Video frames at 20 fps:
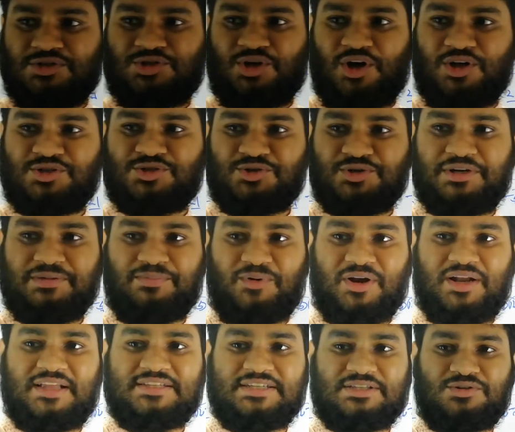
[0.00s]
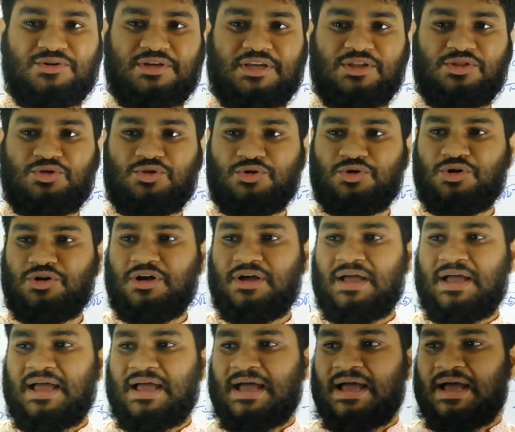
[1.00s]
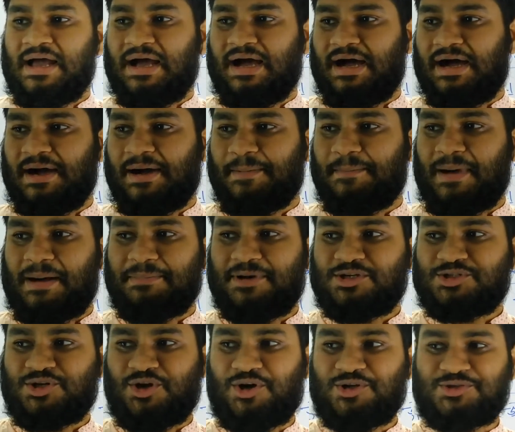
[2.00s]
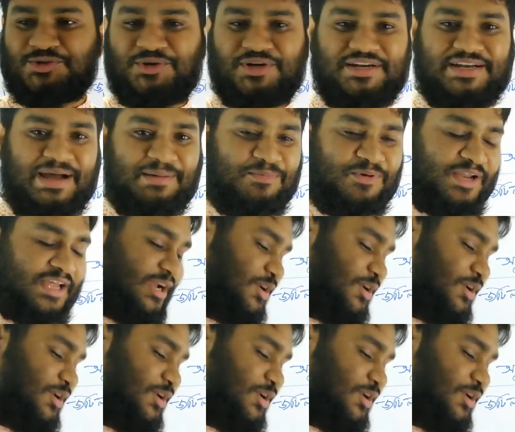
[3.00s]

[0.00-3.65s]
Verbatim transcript: সহজ করে বলা যেত কিন্তু আমরা সহজ করে না বলে